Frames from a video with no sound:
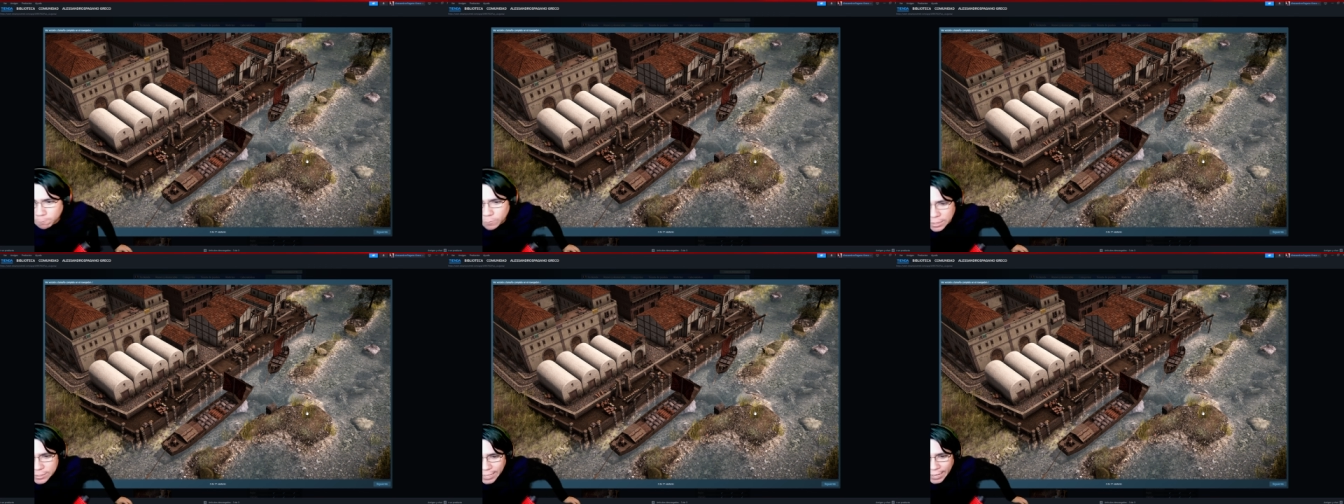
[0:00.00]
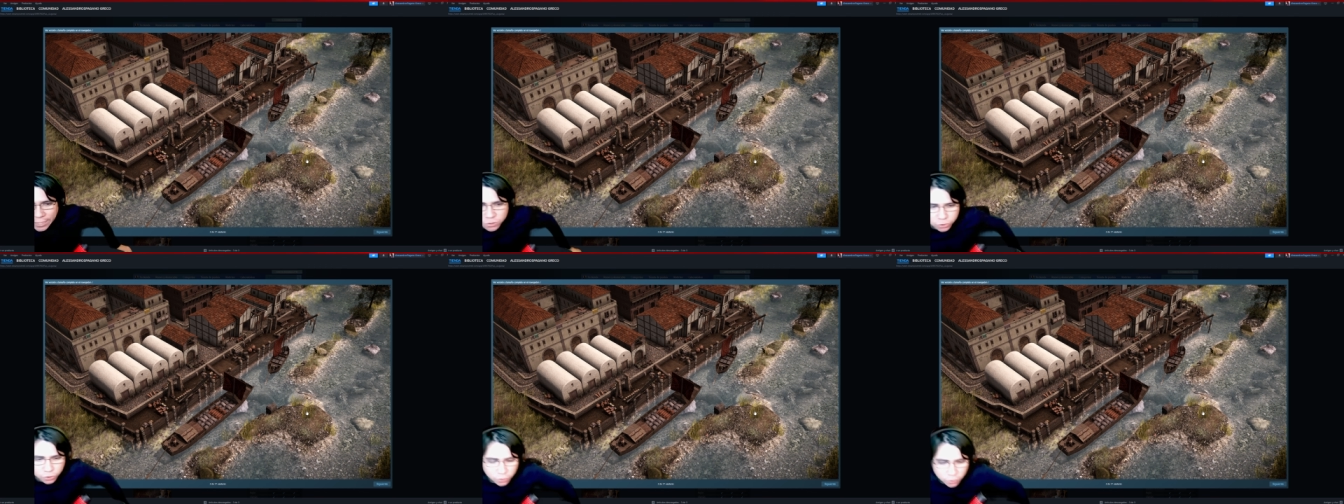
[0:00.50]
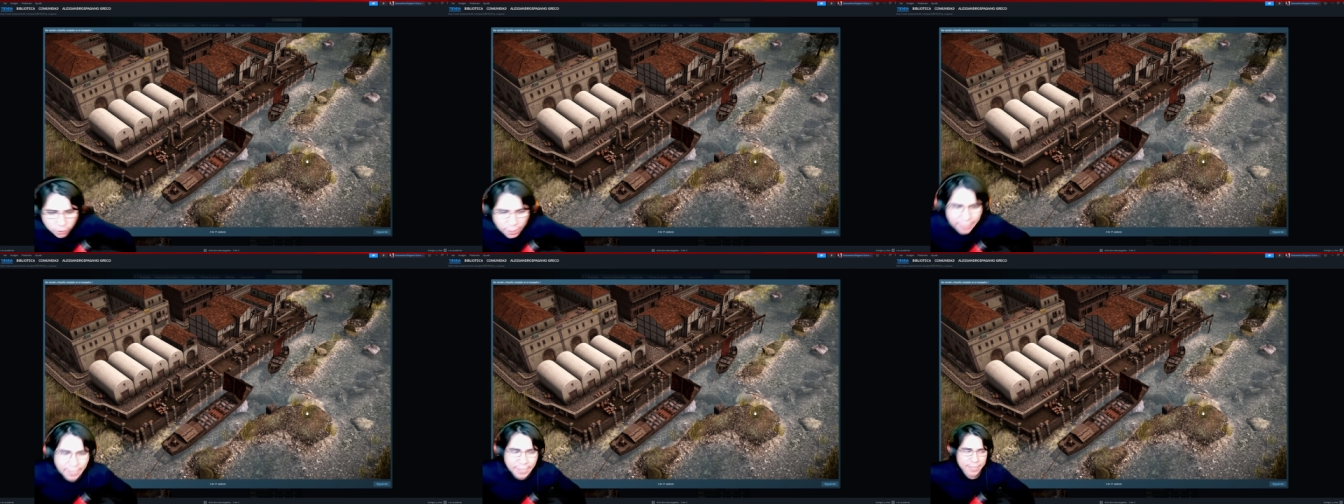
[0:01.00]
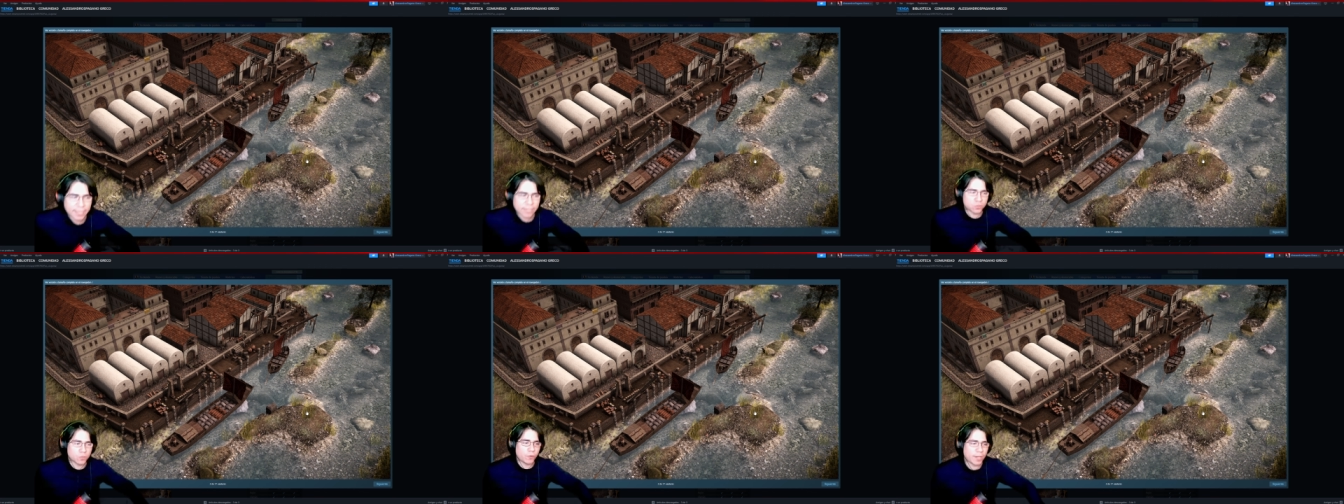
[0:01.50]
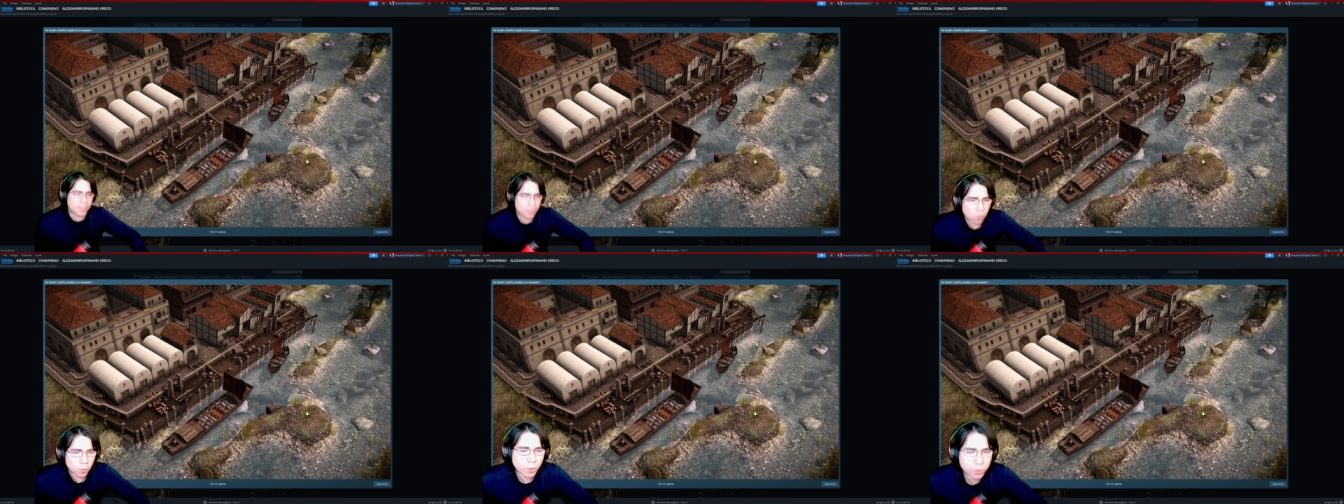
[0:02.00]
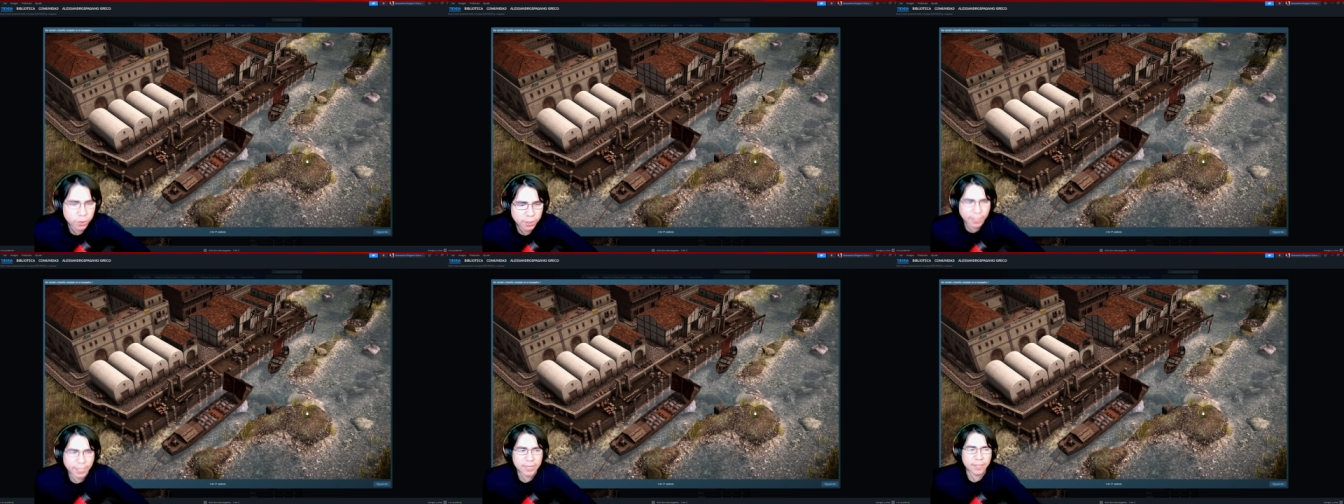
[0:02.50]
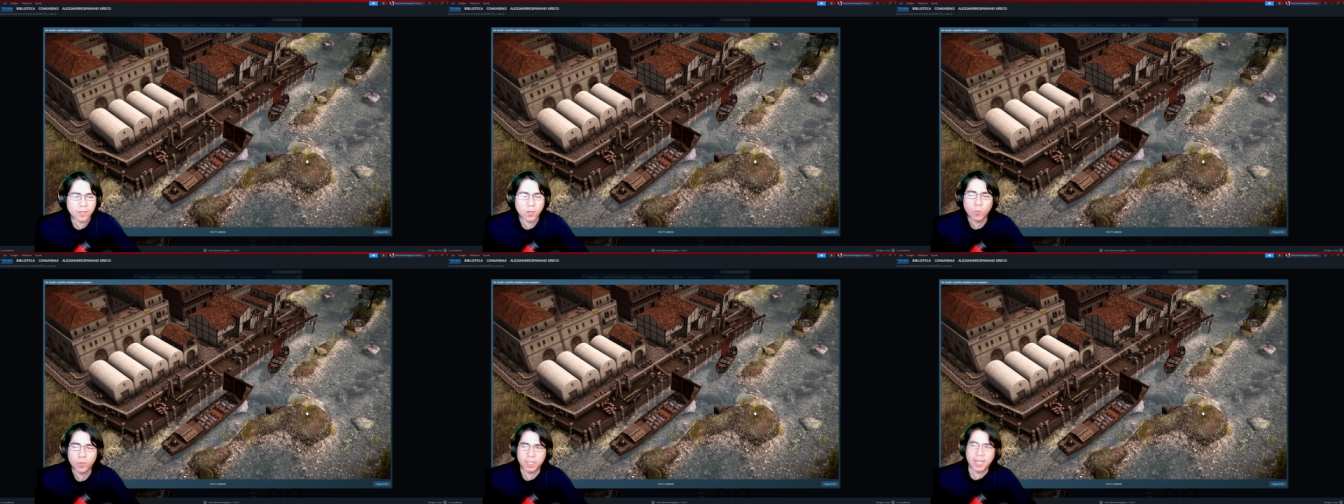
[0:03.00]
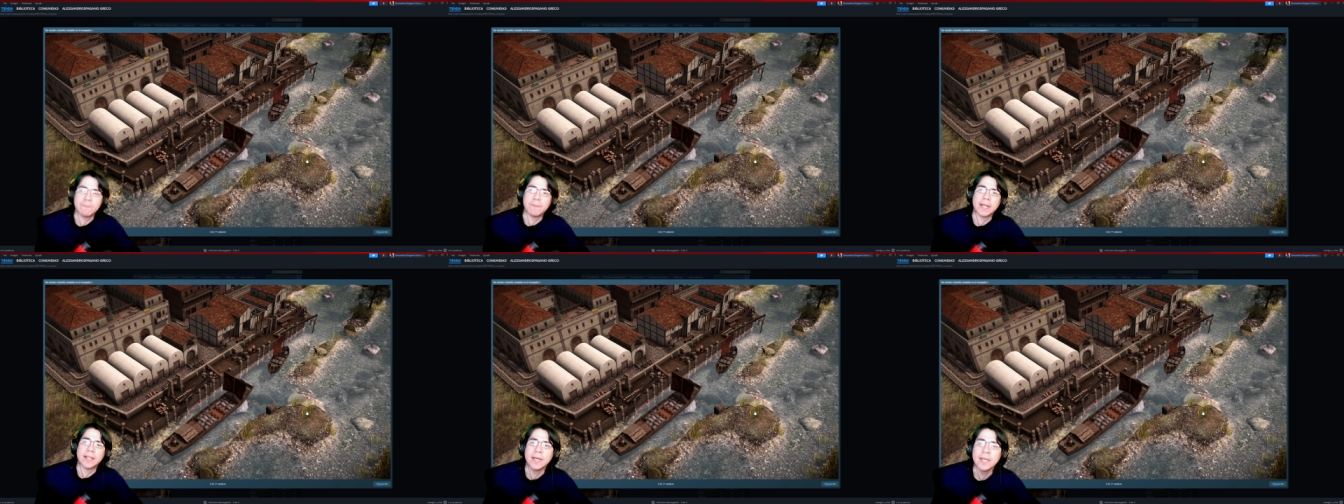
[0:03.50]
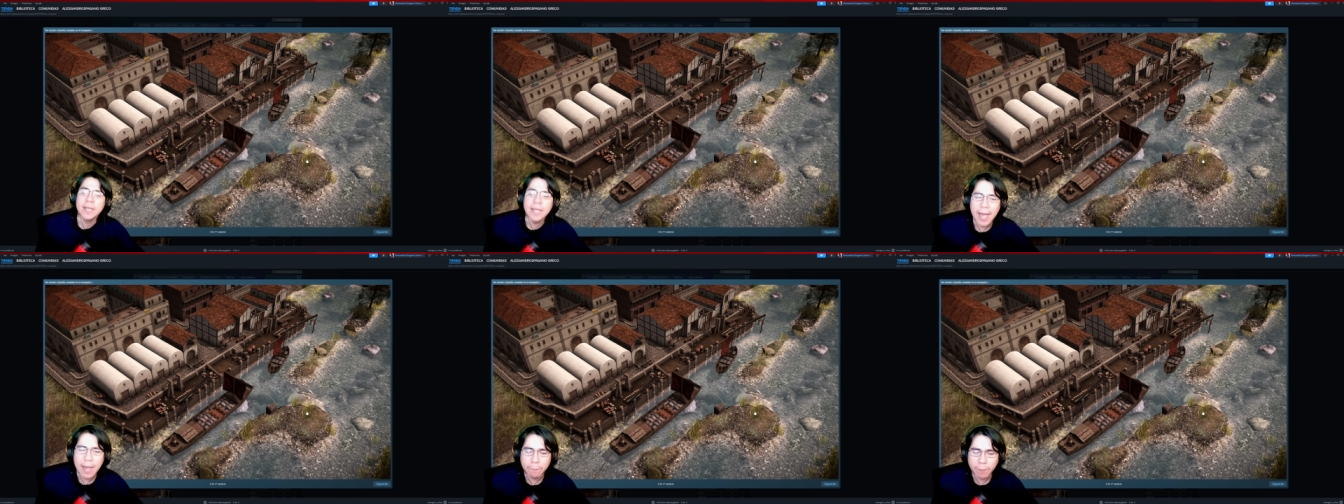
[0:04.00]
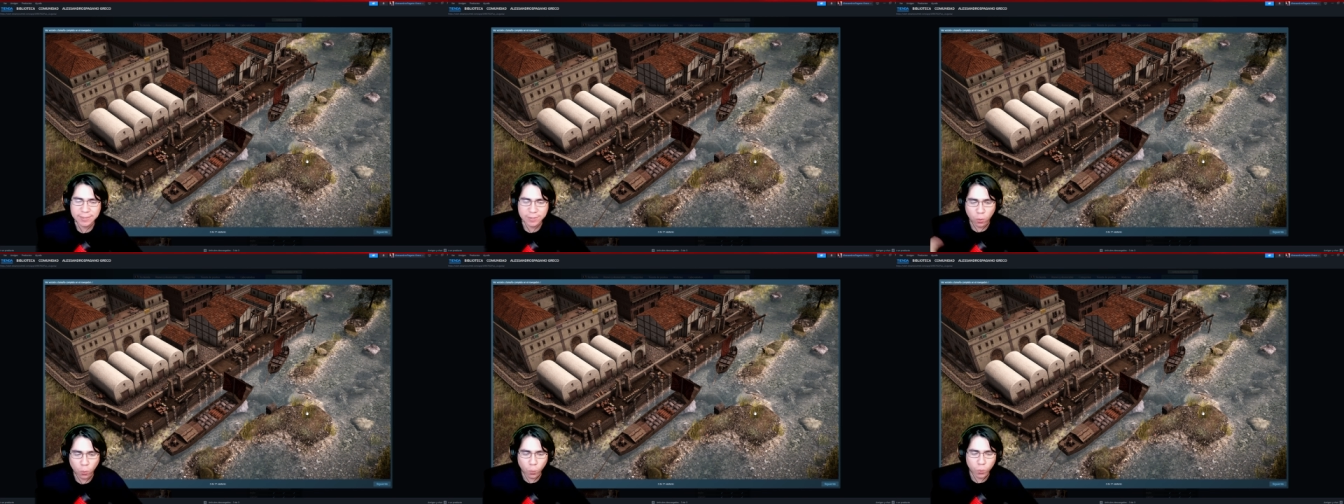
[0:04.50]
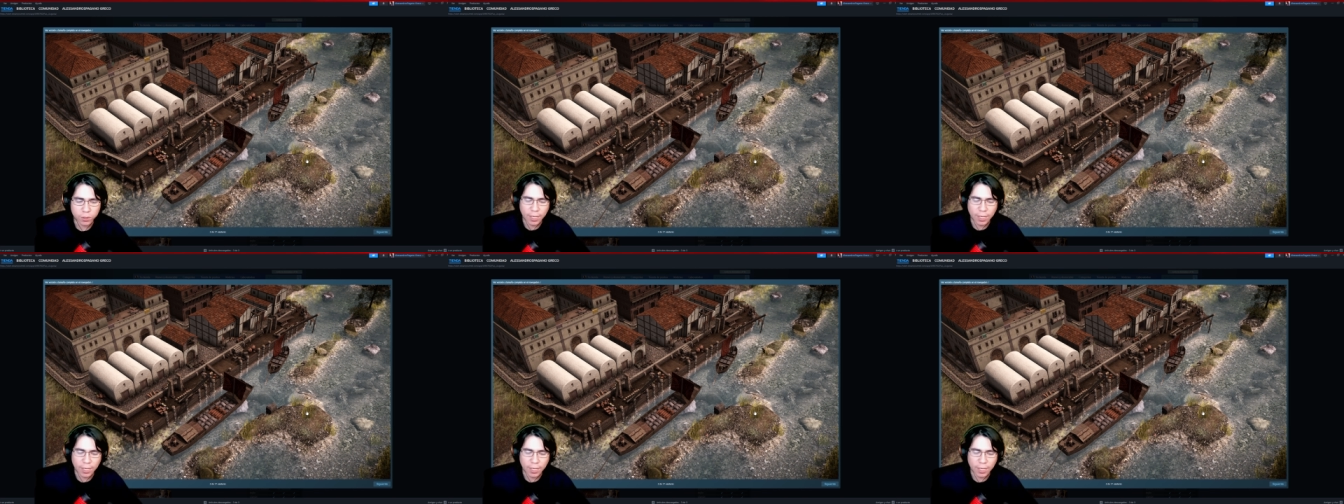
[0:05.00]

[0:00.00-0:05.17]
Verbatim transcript: De hecho, a raíz de eso fue que llegó un montón de gente de comunidad hispana a Pax Augusta,